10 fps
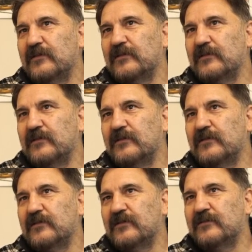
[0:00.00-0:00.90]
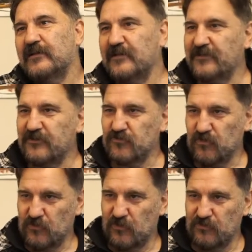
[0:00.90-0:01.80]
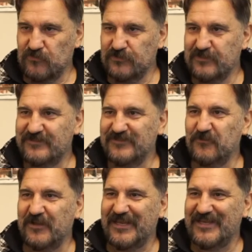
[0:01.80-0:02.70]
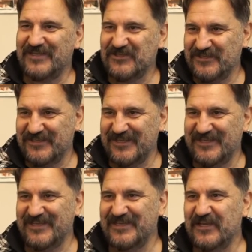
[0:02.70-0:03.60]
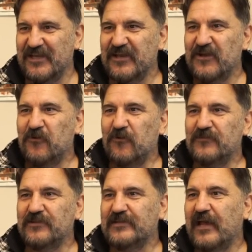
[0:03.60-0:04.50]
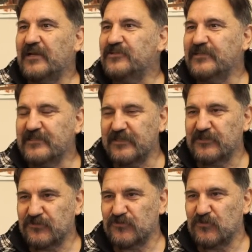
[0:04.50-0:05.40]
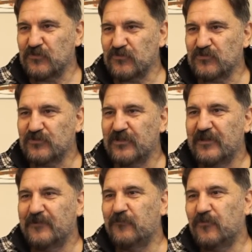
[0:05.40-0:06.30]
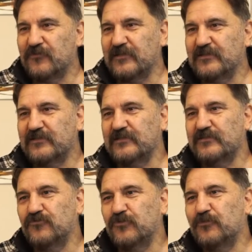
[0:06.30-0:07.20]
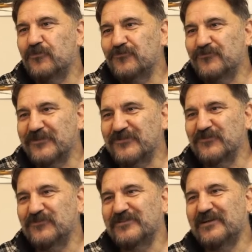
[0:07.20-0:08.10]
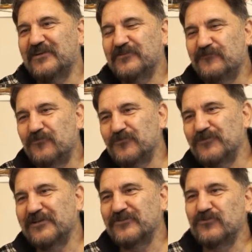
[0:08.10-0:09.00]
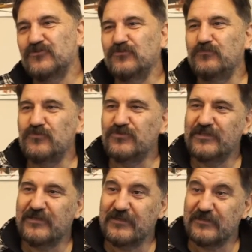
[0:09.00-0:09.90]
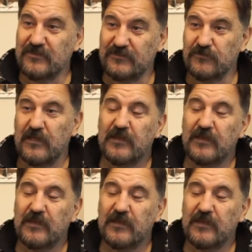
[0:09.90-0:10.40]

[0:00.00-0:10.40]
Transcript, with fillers: E, ne kadar zor olduğunu, nasıl o elle çizildiğini, onların her şeyini sen hazırlıyorsun montajını, storyboard'unu hazırlıyorsun, hmm. arka fonunu hazırlıyorsun, müziğini hazırlıyorsun.